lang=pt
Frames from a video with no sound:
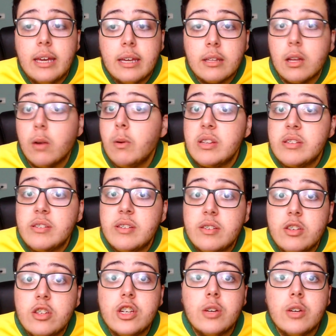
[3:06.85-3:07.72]
Então eles
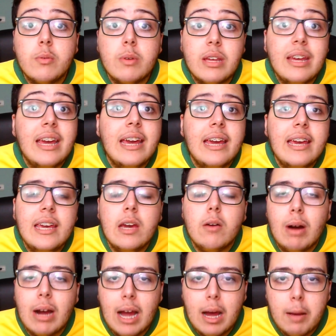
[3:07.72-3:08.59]
decidiram que
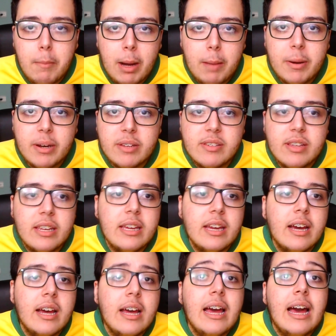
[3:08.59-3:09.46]
iam acabar a
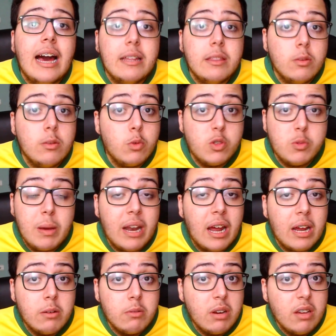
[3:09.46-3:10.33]
parceria, não
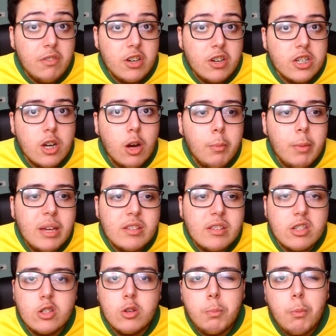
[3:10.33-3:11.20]
esperaram nem fechar o
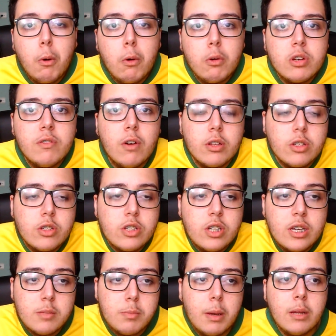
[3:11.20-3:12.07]
mês, achei um pouco de falta
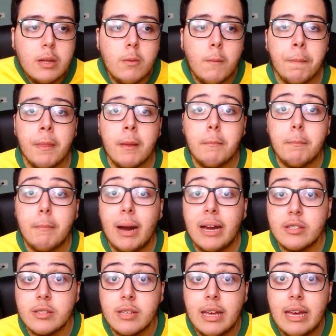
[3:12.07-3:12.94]
de respeito,
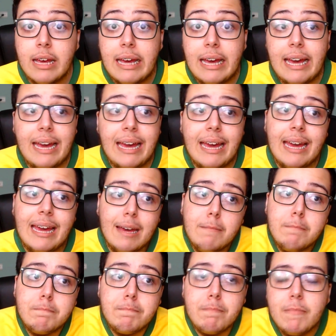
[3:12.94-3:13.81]
mas
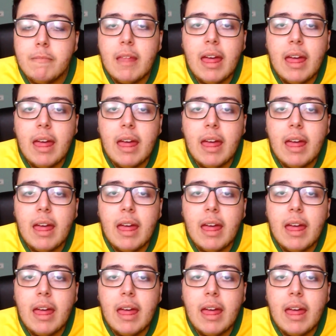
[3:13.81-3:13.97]
é.